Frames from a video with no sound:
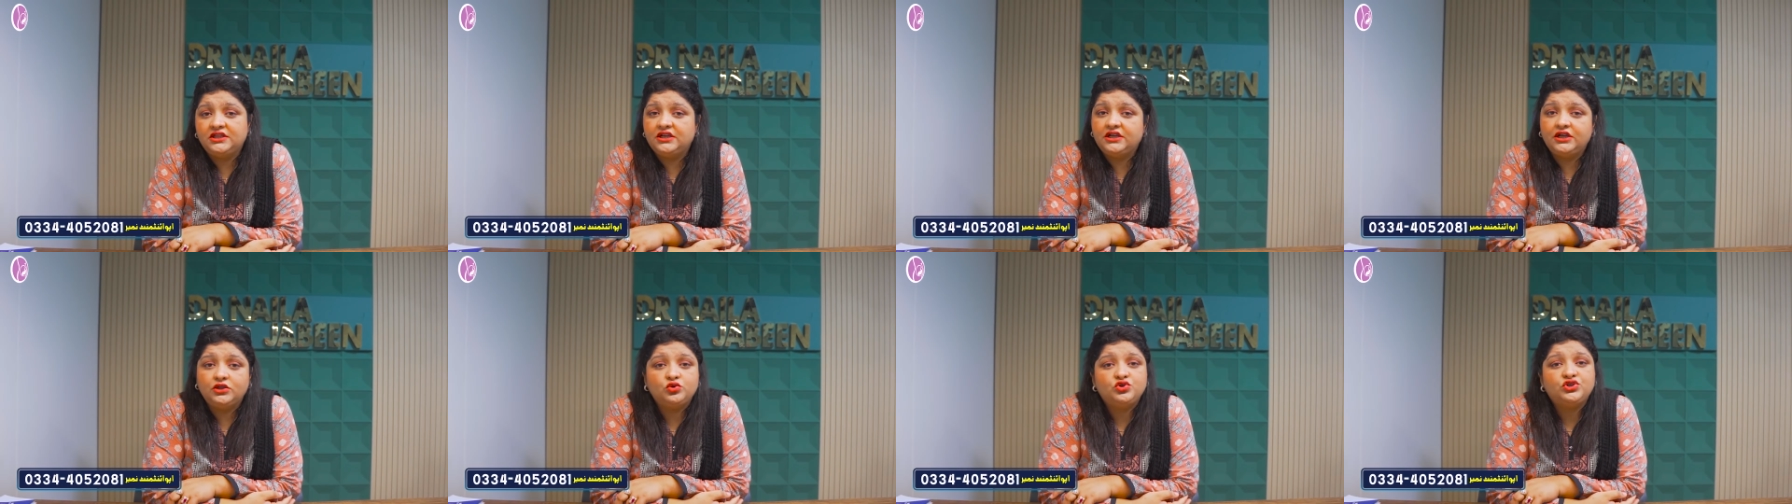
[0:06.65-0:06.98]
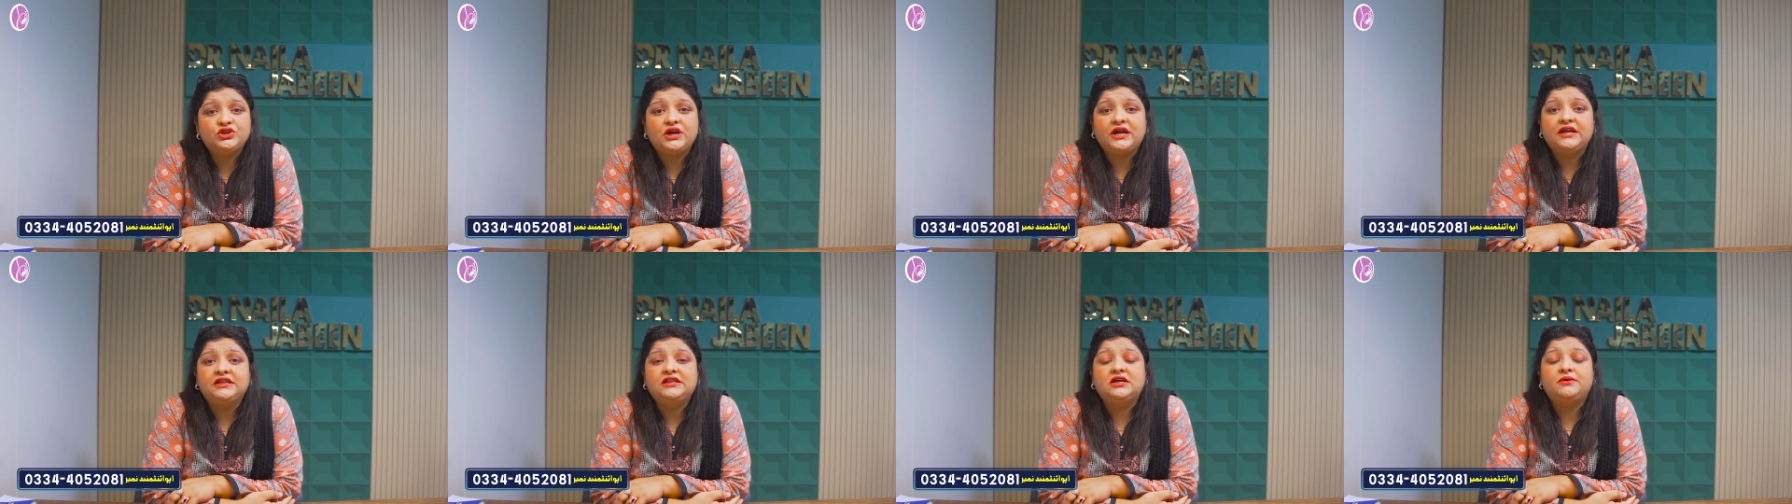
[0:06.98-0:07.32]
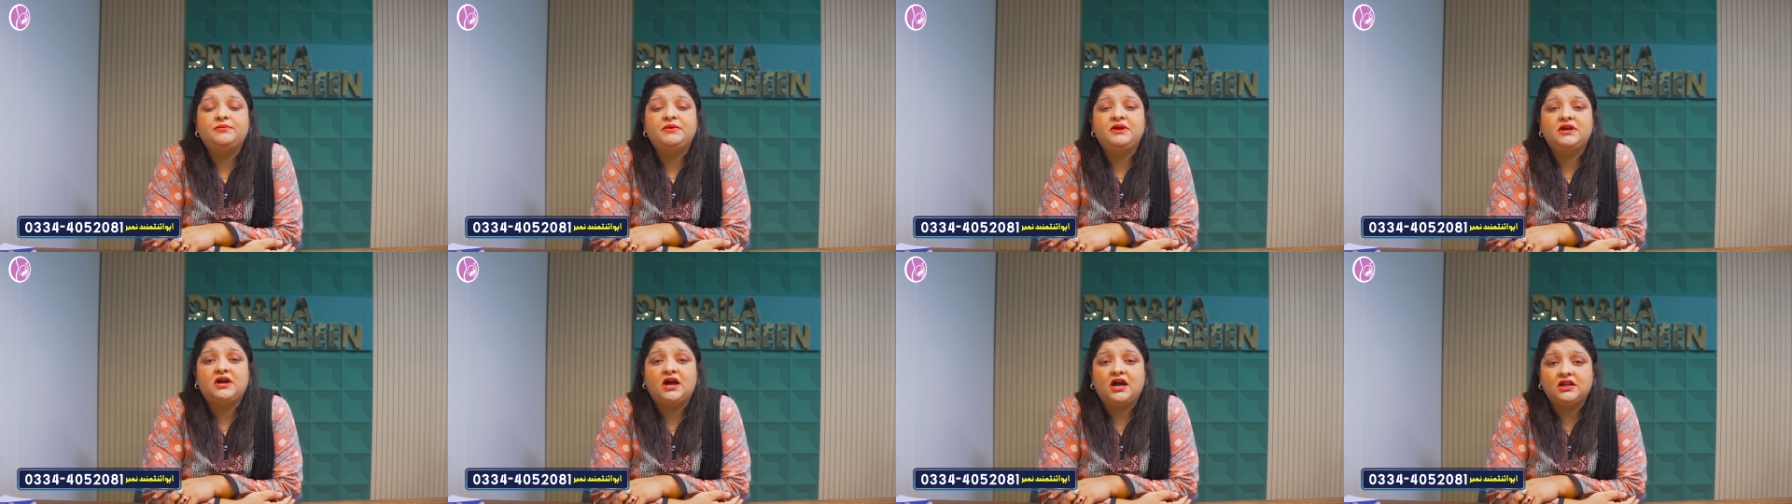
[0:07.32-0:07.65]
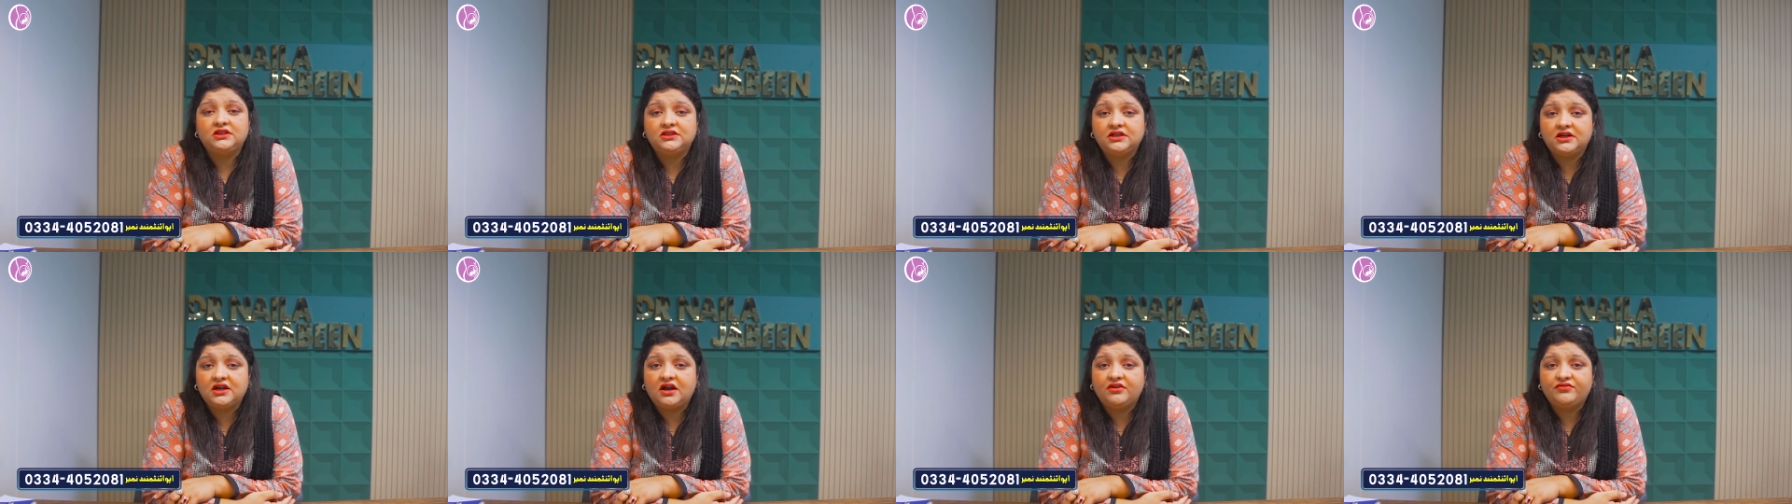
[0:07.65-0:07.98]
देंगे तो शायद हमें
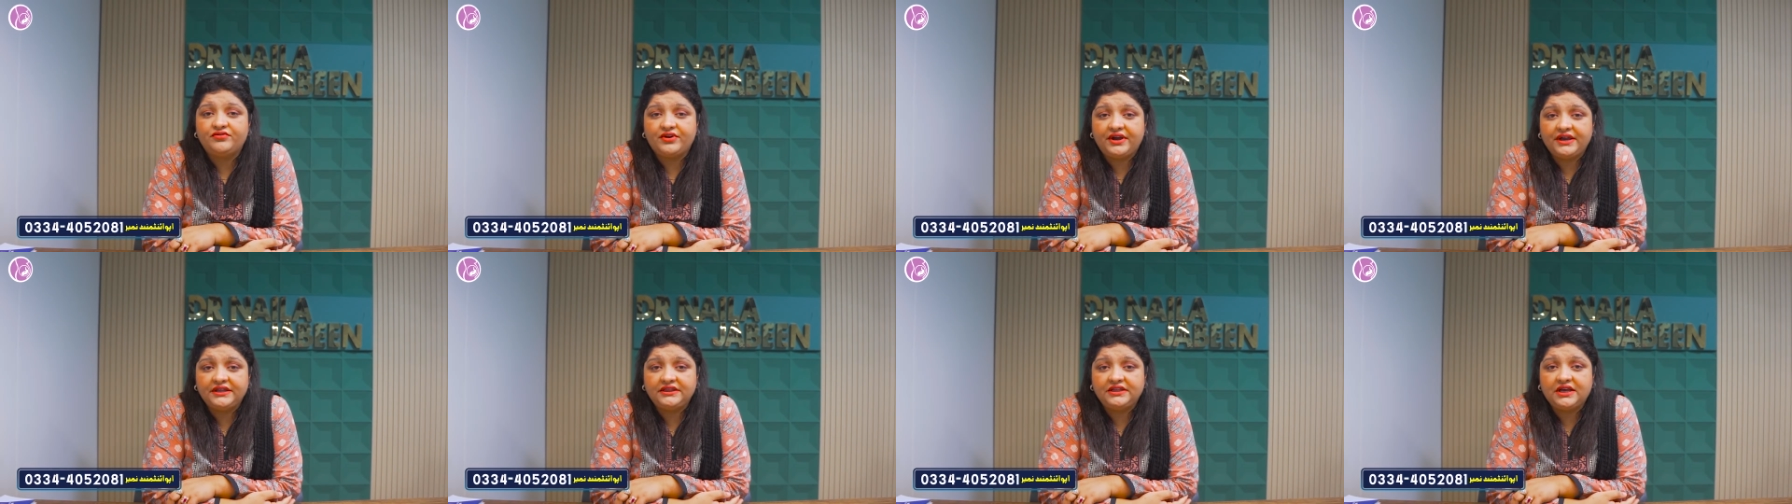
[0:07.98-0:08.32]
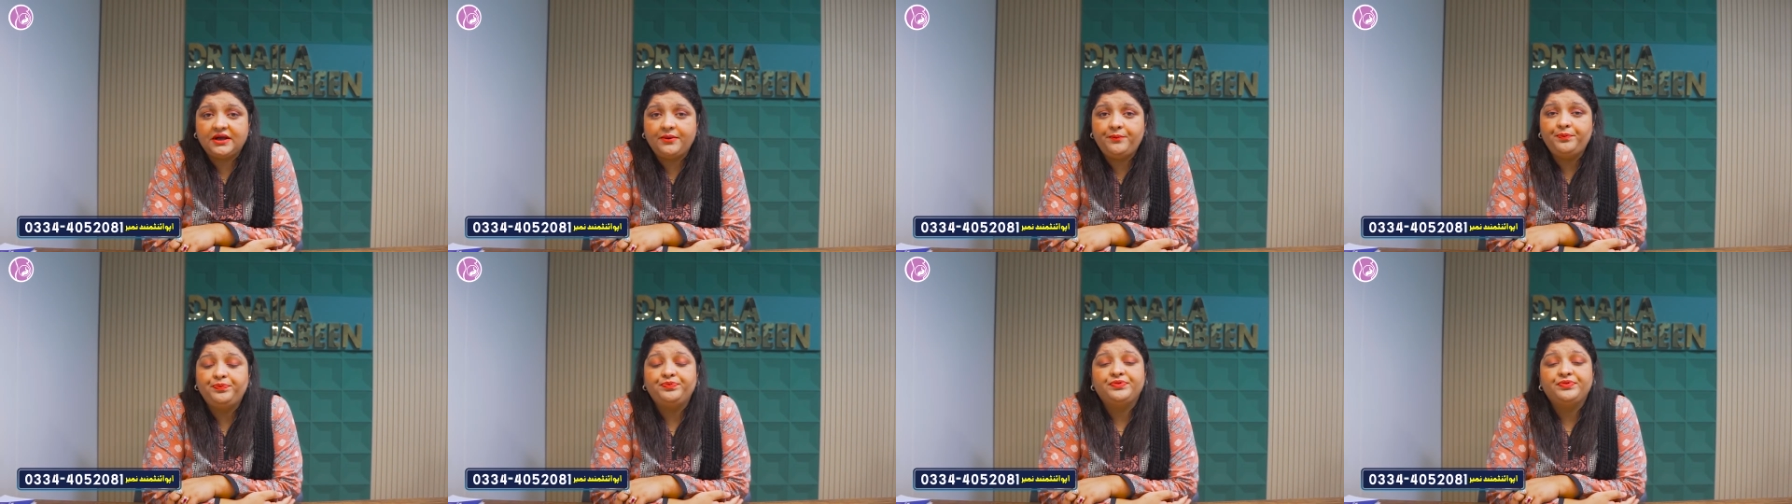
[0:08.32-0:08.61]
खातर खा फ़ायदा